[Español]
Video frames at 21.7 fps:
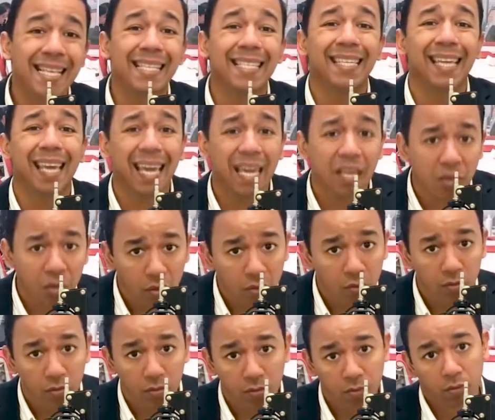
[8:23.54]
el
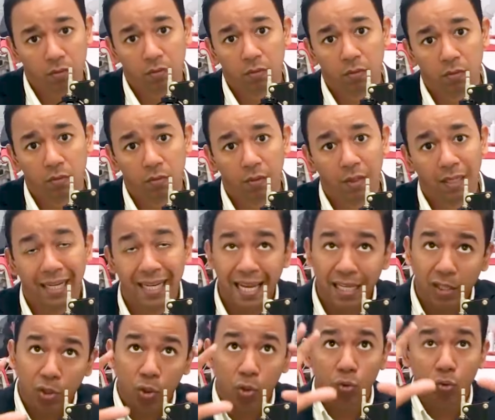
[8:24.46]
diseño,
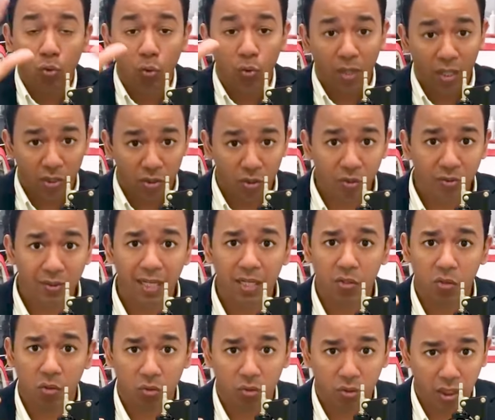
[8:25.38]
la estructuración
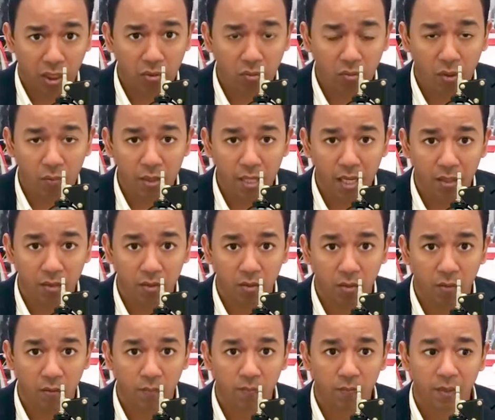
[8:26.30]
del concepto
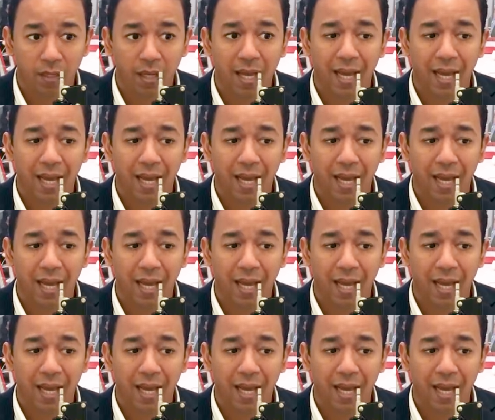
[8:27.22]
abierto